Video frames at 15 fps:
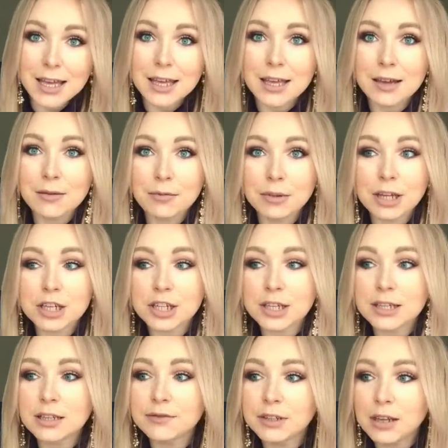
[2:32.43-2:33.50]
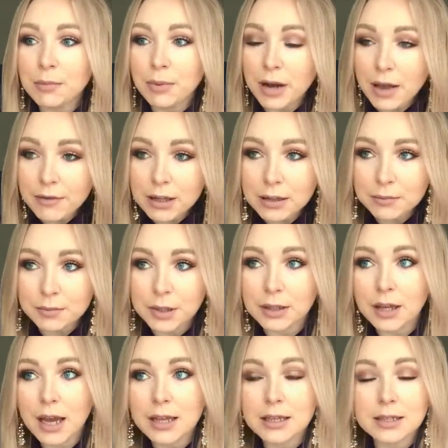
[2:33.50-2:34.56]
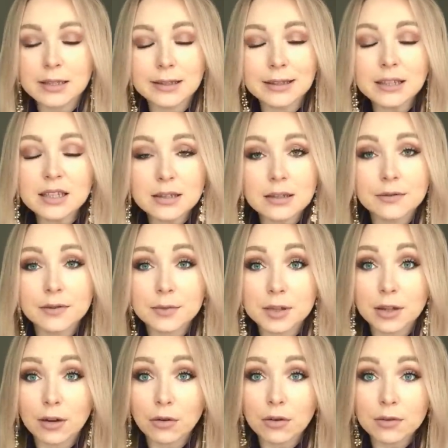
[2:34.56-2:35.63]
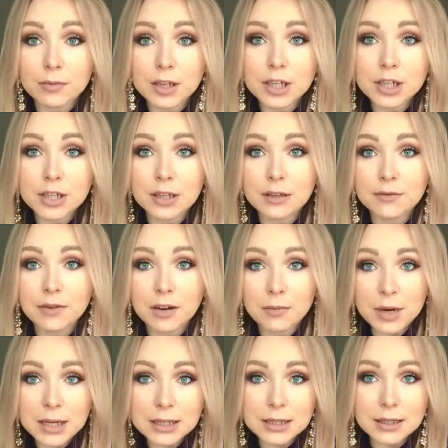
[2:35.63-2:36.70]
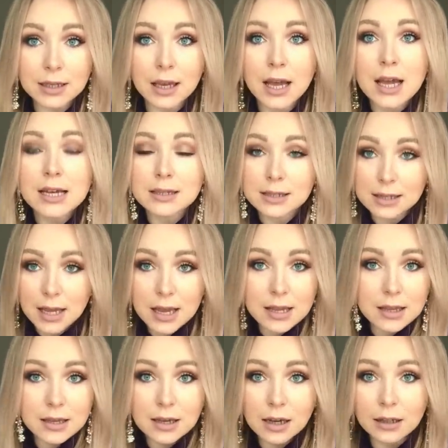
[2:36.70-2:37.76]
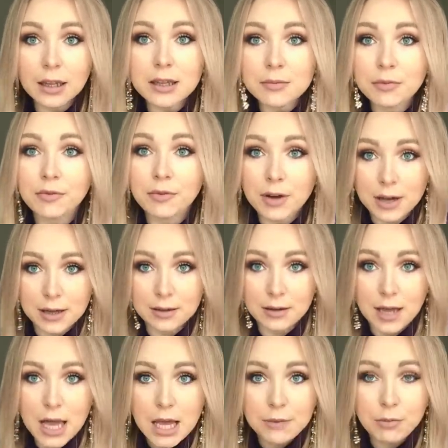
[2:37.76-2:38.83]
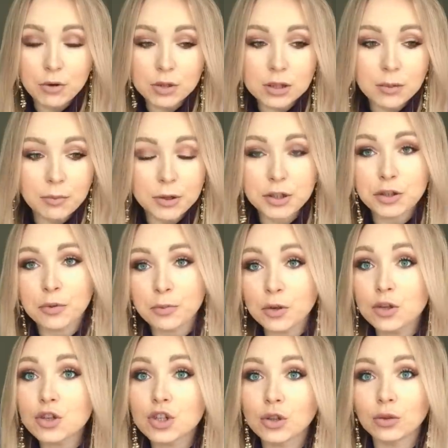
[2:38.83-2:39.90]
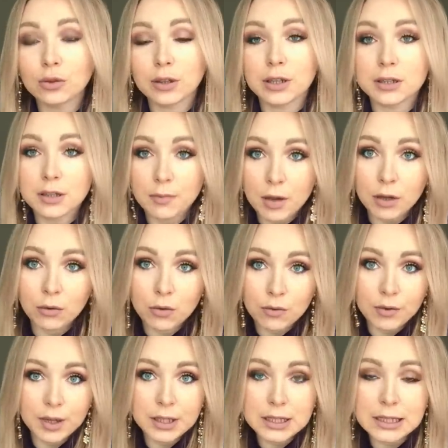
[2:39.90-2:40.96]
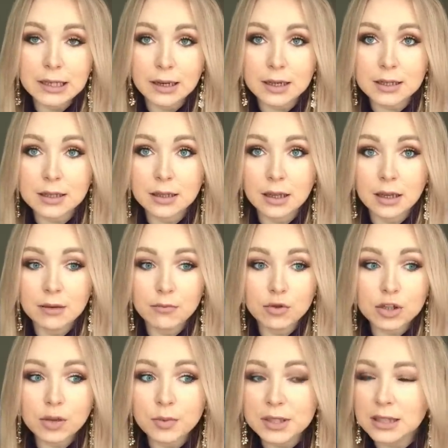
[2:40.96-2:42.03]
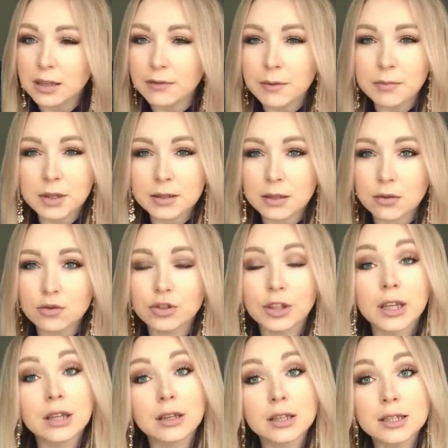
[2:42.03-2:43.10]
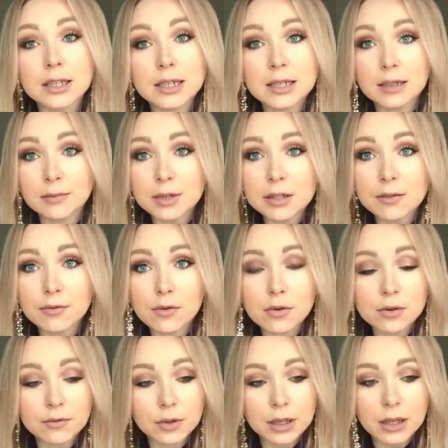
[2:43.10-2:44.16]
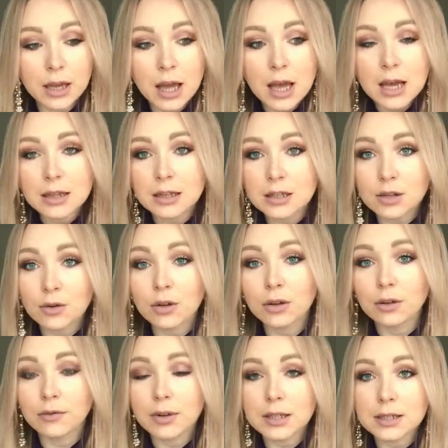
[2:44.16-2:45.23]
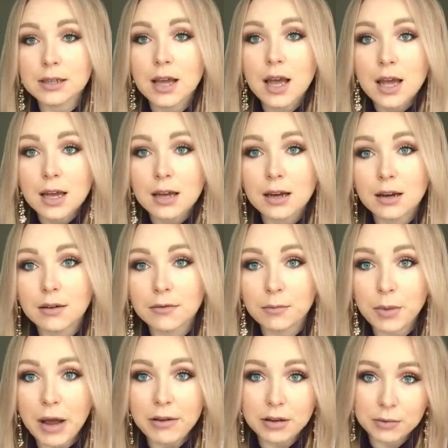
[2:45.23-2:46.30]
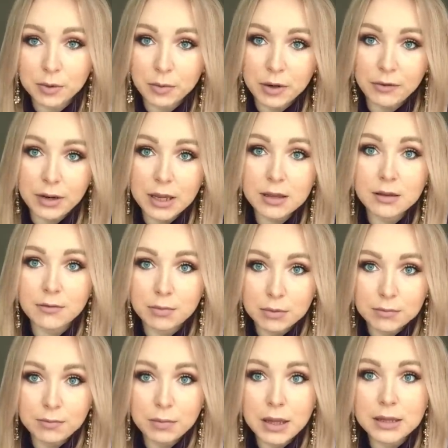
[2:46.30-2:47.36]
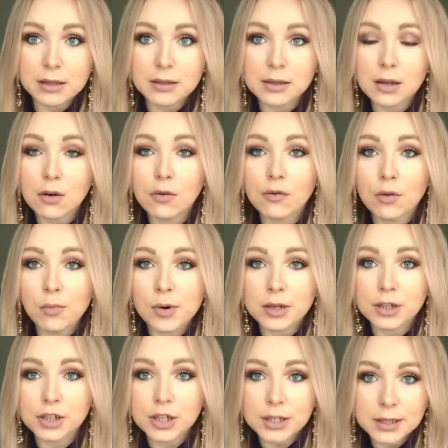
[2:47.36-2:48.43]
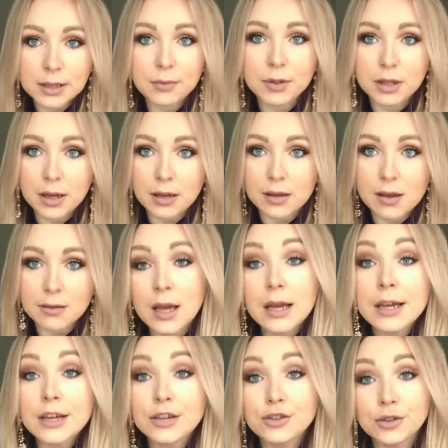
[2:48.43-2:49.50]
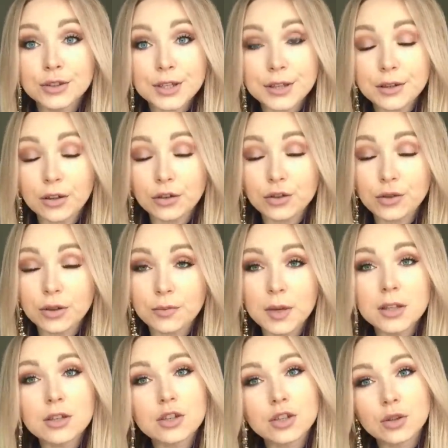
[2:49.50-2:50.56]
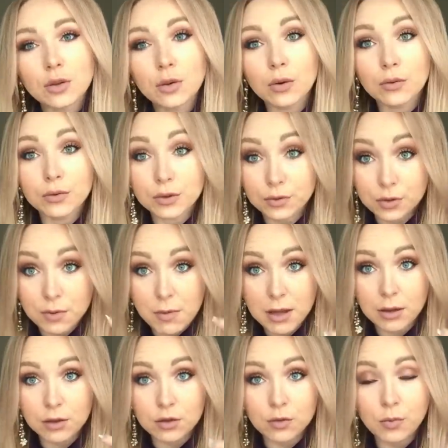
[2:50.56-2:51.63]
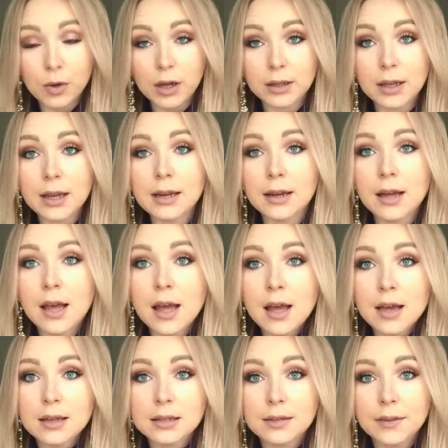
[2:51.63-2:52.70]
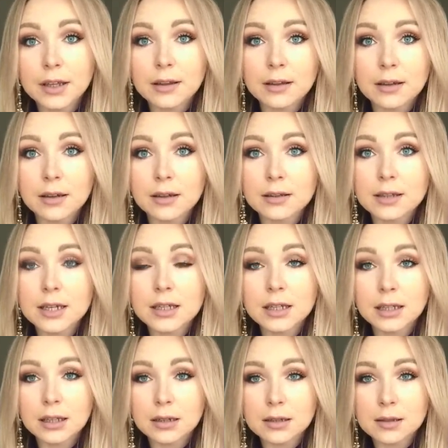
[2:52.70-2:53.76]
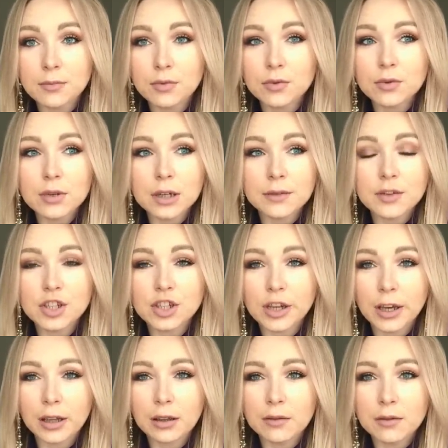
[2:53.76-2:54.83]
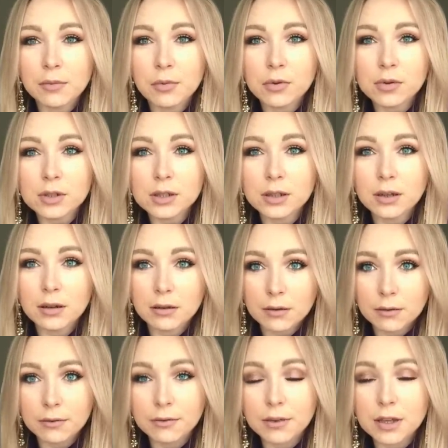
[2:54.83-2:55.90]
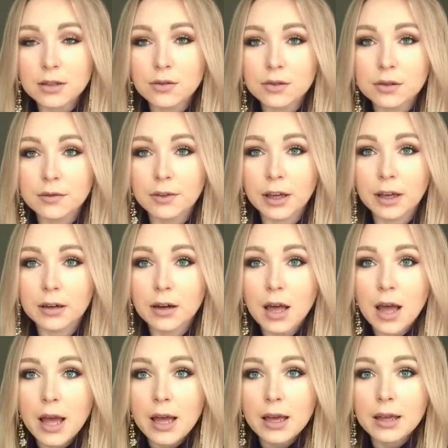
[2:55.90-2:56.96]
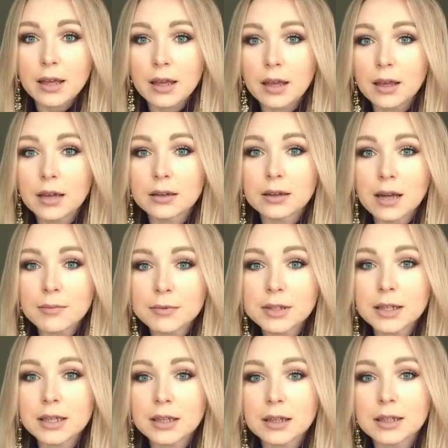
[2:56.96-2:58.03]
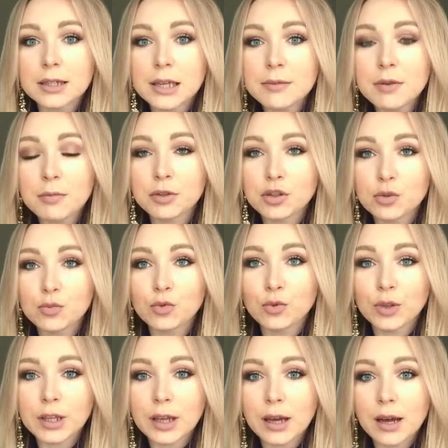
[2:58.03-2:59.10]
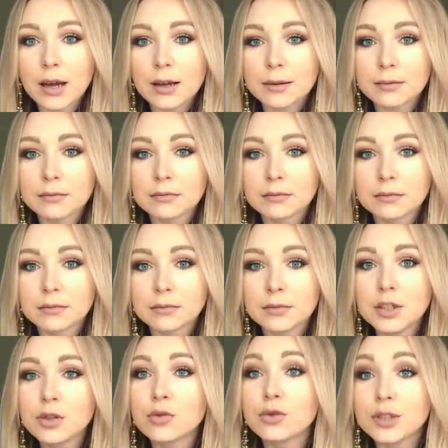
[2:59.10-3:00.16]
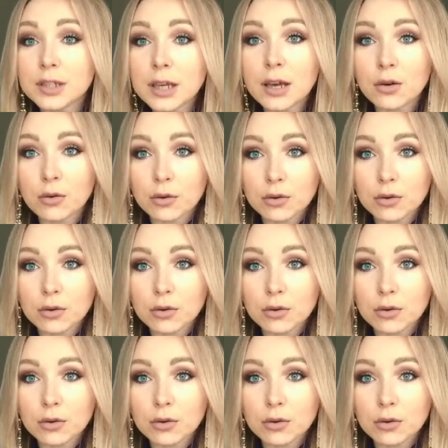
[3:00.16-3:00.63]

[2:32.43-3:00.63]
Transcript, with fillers: И даже если вы на правильном питании, следите за своим здоровьем, лишней информации, знаний никогда не бывает. Просто почерпнете что-то для себя новое, интересное, и, может быть, это вам заложит какие-то интересные мысли в голову и настроит вас э, в правильном направлении в плане здорового образа жизни и питания. Еще кстати, хочу отметить, что вот у себя на YouTube-канале Света делает разбор, отвечает на вопросы в видео своих, и там задета тема, почему я не худею,